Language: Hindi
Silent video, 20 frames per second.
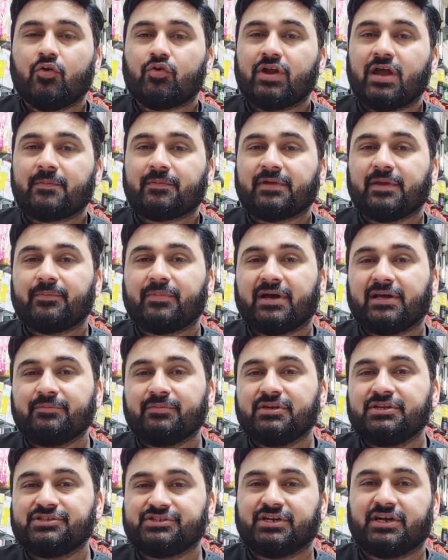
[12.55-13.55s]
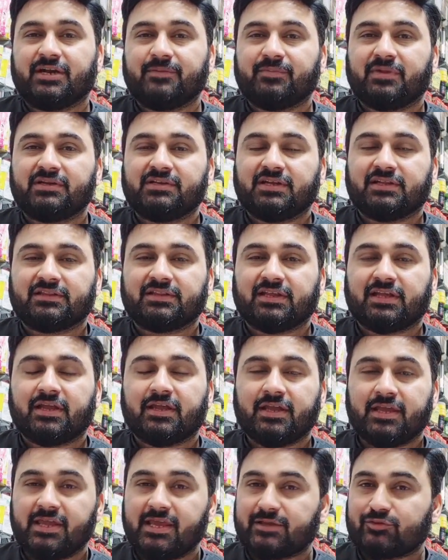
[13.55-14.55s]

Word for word: और आपके बाद में निशान बन जाते हैं